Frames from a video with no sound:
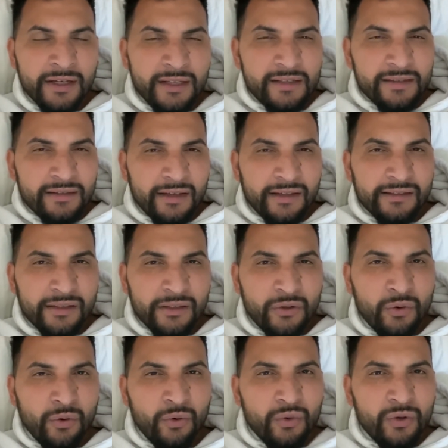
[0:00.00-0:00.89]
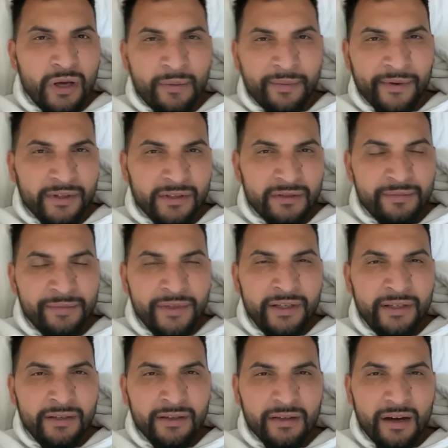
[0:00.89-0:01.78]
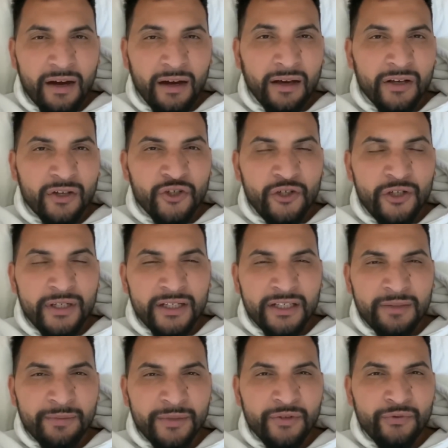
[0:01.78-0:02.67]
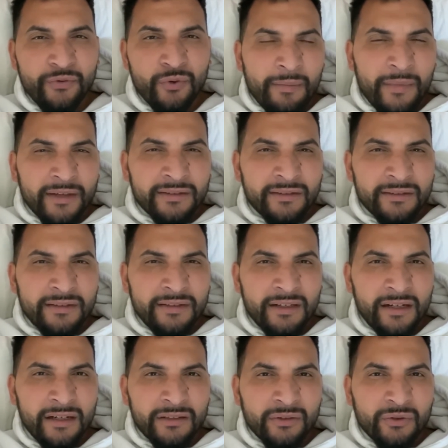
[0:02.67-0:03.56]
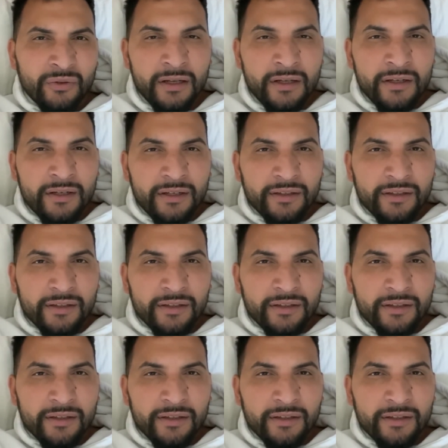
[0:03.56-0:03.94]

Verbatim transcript: seit der Corona-Pandemie engagiere ich mich für Massentierhaltung,